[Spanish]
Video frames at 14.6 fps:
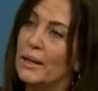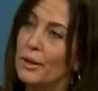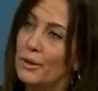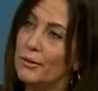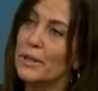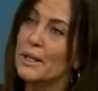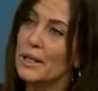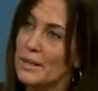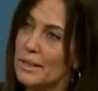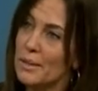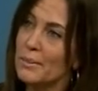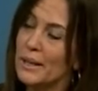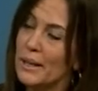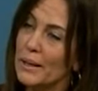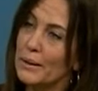los fines de
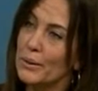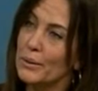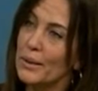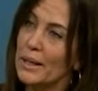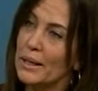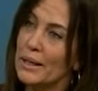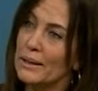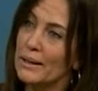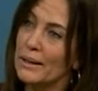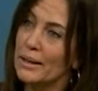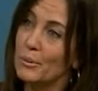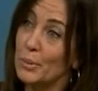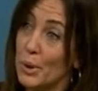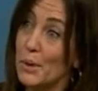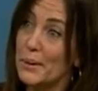semana cuando hay
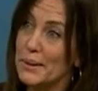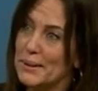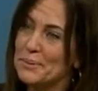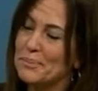este, pruebas.